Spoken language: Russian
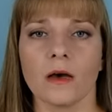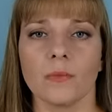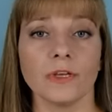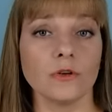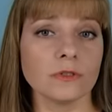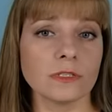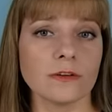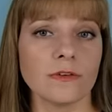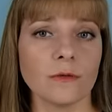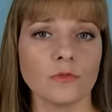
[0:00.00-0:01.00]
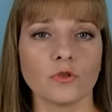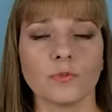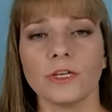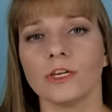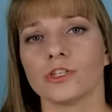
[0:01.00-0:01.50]
По ее словам,
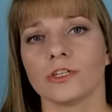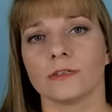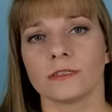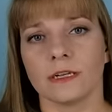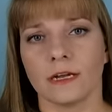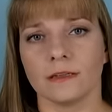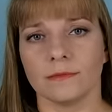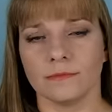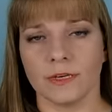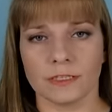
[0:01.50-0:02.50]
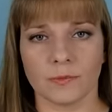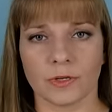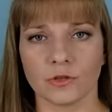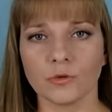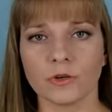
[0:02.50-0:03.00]
крупнейшие
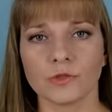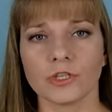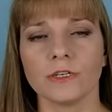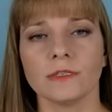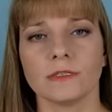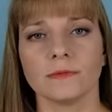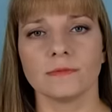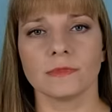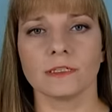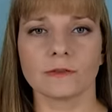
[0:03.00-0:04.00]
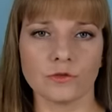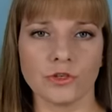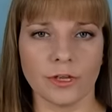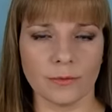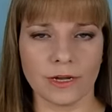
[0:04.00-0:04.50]
страны-экспортеры пшеницы, за
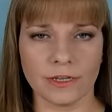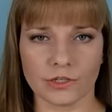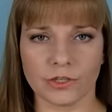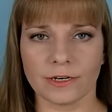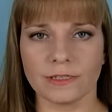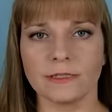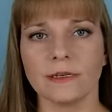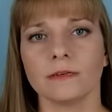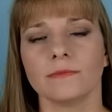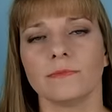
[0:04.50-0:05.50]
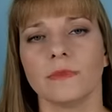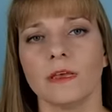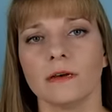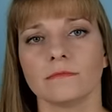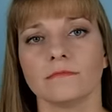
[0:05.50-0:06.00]
исключением, конечно, России,
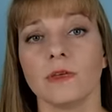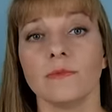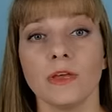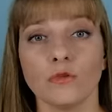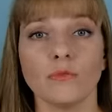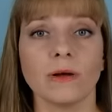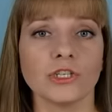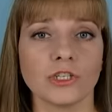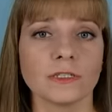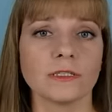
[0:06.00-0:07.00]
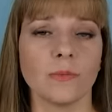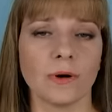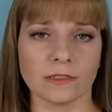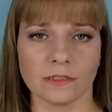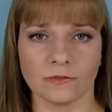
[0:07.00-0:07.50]
не имеют больших
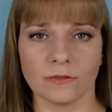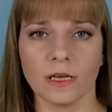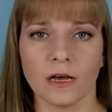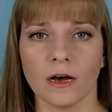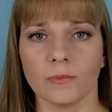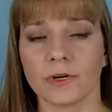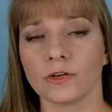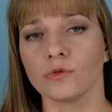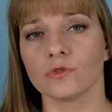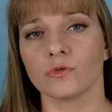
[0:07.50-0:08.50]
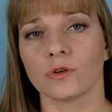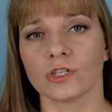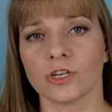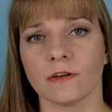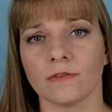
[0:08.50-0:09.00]
запасов. А прогнозы
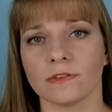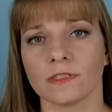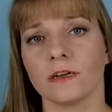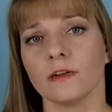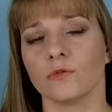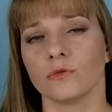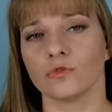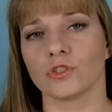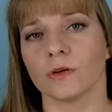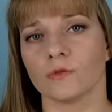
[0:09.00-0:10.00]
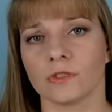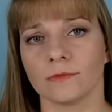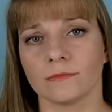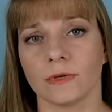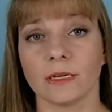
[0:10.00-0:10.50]
урожая в Австралии
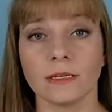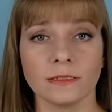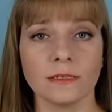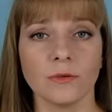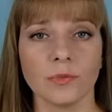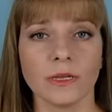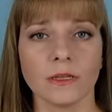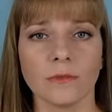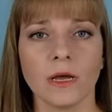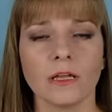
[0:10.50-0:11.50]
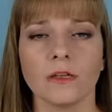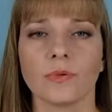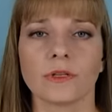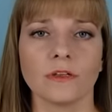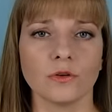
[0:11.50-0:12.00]
ухудшаются. Аргентина при этом не
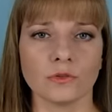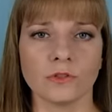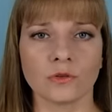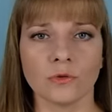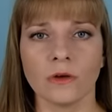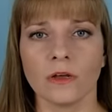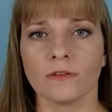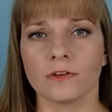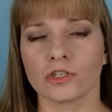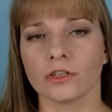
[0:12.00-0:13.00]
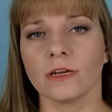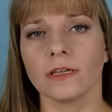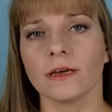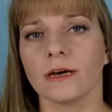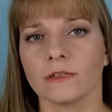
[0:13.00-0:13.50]
продает зерно в
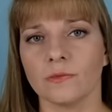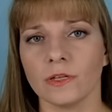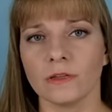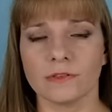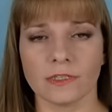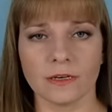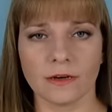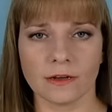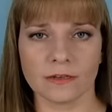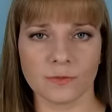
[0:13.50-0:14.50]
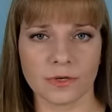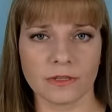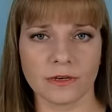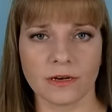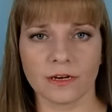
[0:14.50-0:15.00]
ожидании отмены всех
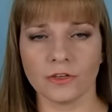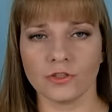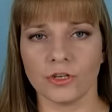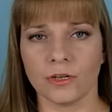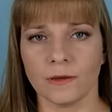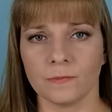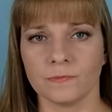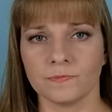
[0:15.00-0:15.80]
экспортных ограничений.